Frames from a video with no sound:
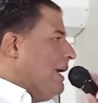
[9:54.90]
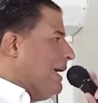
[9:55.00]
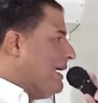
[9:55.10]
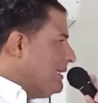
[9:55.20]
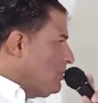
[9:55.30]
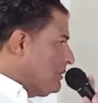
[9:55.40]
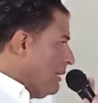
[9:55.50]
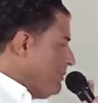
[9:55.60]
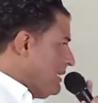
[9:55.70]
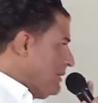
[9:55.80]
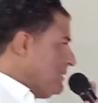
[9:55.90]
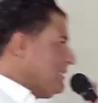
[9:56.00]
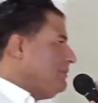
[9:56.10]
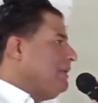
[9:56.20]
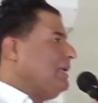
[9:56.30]
Esto también debe
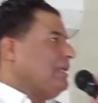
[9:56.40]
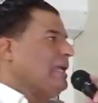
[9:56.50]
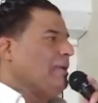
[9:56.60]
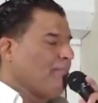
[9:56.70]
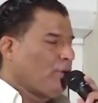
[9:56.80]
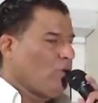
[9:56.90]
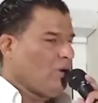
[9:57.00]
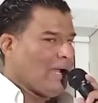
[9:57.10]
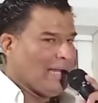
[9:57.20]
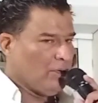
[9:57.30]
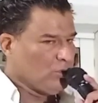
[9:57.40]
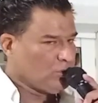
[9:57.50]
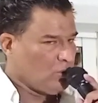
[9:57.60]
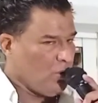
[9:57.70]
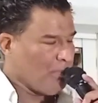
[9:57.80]
servirle de ejemplo a
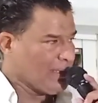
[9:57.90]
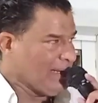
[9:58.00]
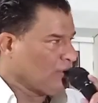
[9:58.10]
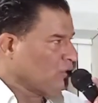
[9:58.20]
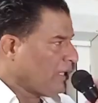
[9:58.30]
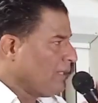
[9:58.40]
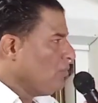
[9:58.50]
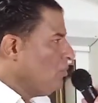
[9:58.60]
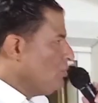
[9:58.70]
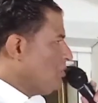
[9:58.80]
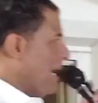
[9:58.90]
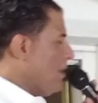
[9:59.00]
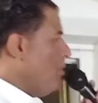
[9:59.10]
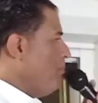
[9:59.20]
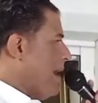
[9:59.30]
los compañeros que nos
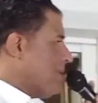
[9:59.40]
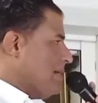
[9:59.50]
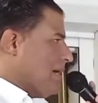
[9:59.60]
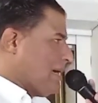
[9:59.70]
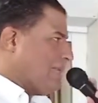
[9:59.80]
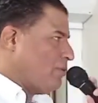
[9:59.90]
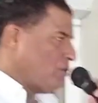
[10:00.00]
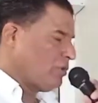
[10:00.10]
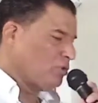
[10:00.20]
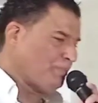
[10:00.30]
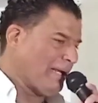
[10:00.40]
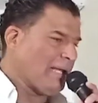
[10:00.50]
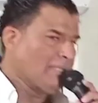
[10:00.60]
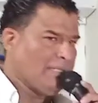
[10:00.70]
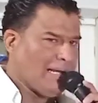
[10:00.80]
acompañan, a cada uno de los
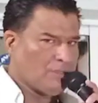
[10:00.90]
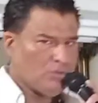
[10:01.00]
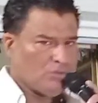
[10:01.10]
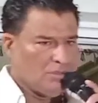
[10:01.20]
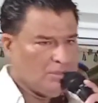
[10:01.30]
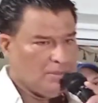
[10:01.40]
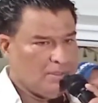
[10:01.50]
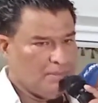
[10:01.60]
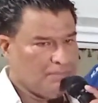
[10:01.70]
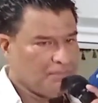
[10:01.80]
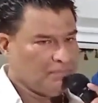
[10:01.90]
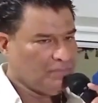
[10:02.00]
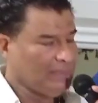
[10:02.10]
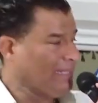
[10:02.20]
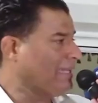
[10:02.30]
precandidatos,
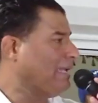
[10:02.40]
de